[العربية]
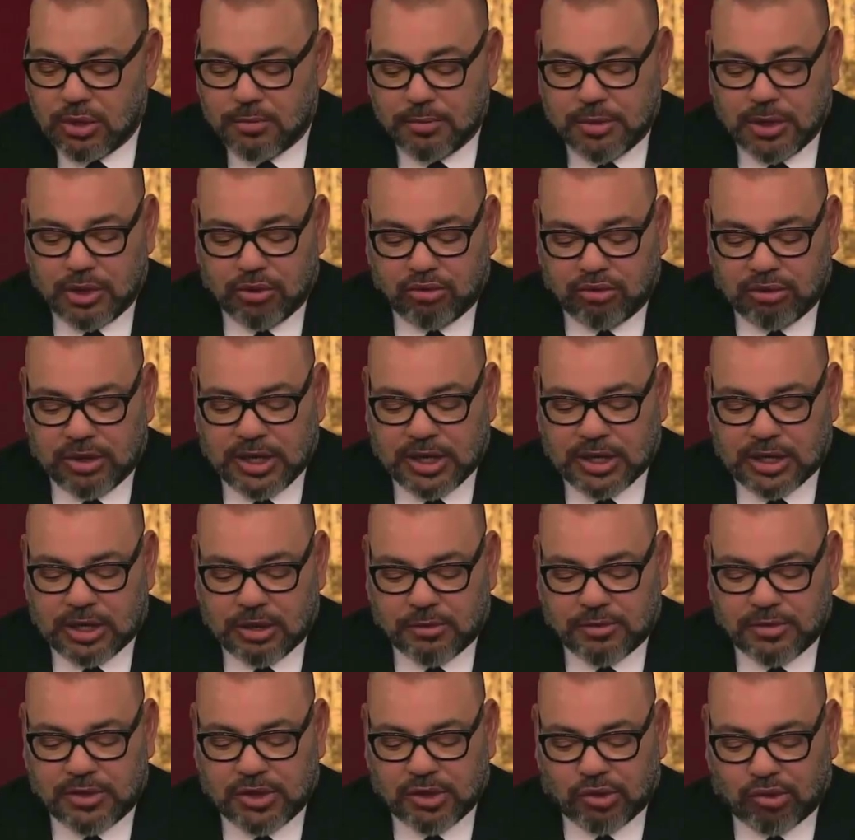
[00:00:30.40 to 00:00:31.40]
بل
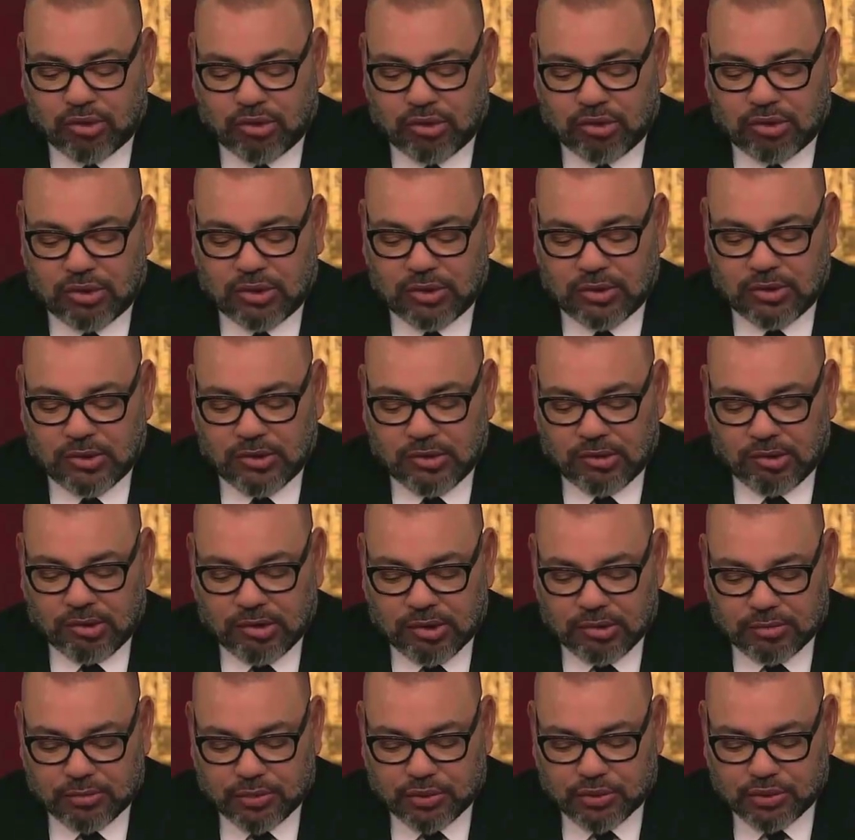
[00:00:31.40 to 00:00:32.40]
هناك من يقول
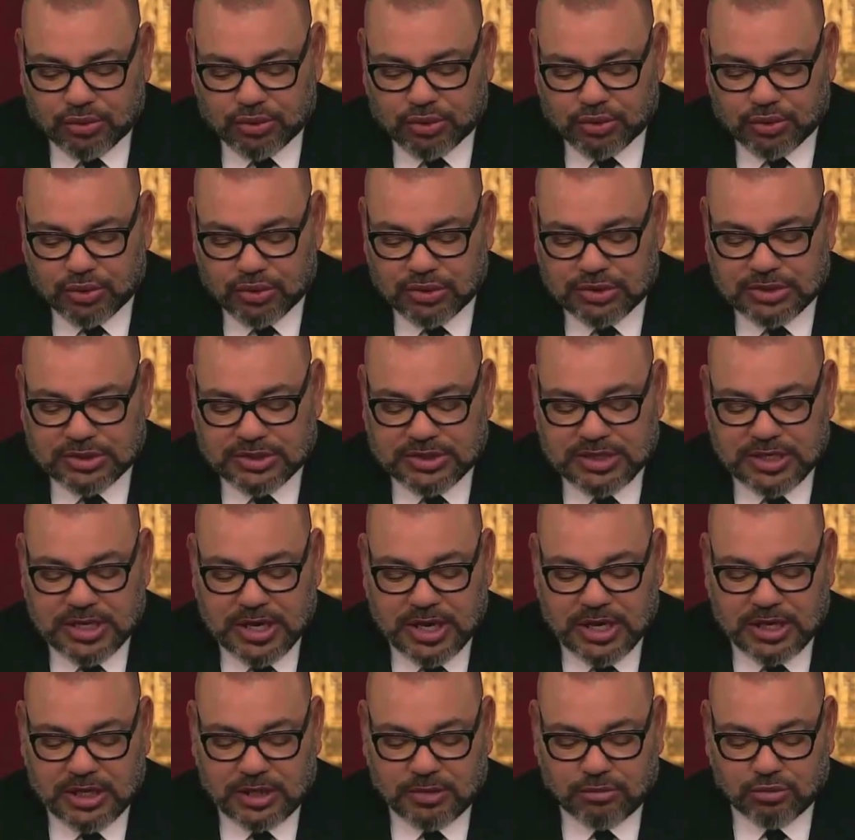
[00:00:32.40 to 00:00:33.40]
بوجود
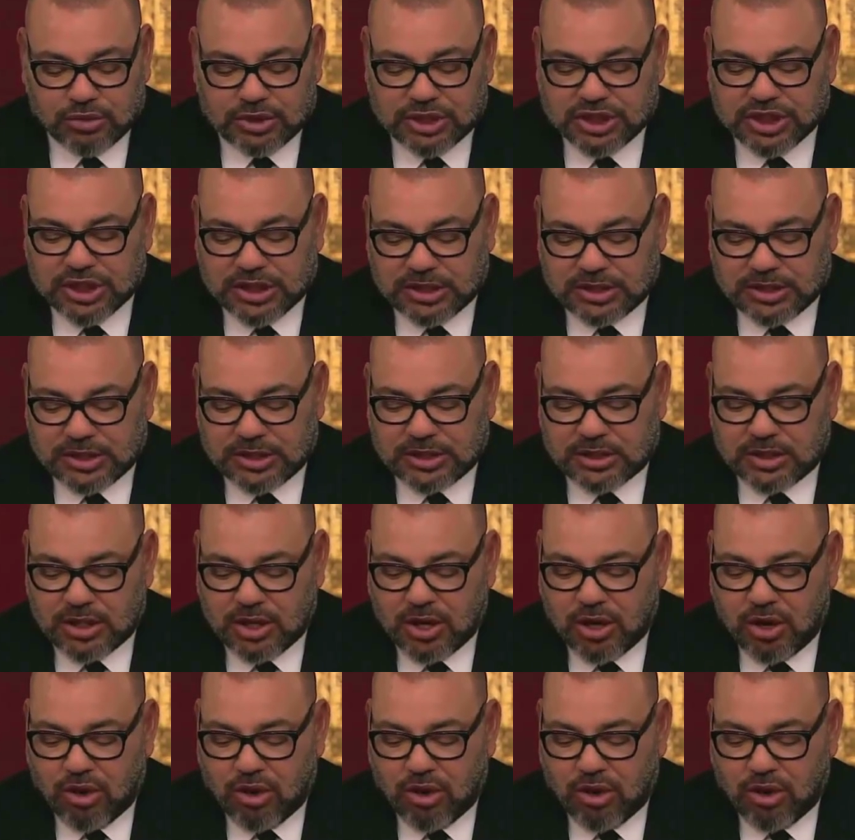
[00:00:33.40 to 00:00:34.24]
اختيار متجدد